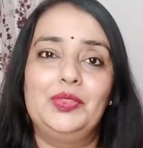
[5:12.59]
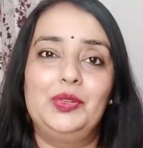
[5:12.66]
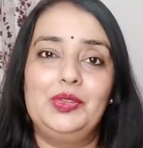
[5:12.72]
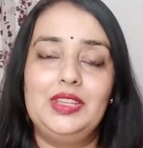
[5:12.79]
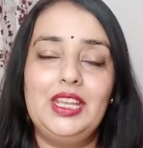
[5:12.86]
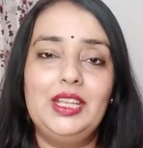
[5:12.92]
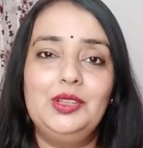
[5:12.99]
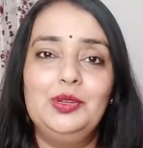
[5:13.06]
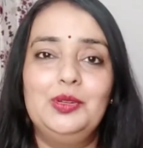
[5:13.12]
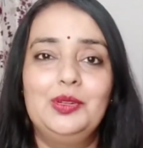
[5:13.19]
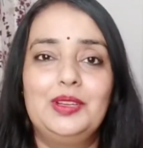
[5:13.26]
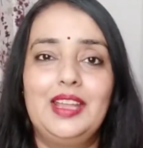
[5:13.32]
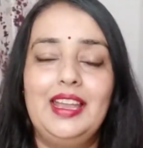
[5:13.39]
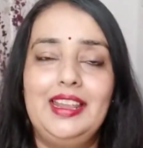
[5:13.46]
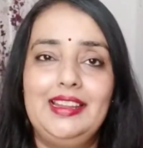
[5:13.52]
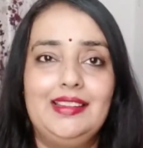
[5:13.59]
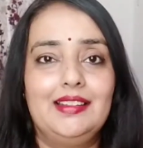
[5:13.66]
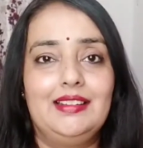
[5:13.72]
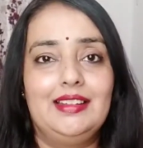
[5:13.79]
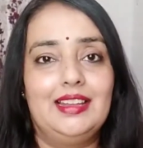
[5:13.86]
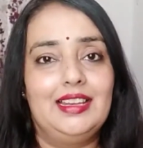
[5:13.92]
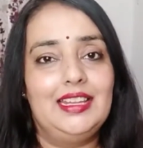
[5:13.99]
तो ये तो हो गया
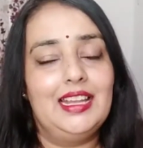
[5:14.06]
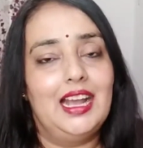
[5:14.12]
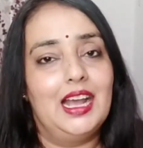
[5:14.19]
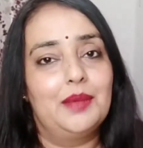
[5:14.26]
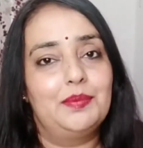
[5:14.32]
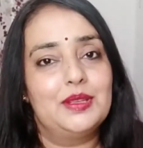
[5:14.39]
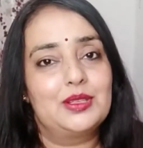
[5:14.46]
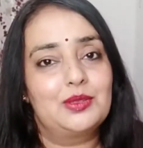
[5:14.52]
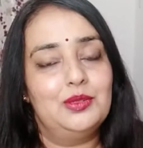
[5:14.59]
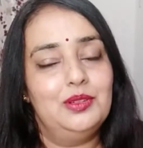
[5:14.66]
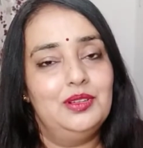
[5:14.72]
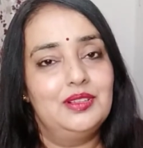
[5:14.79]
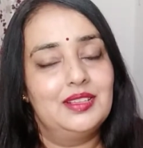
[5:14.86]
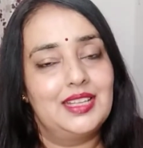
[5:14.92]
इंटरनली आप इसको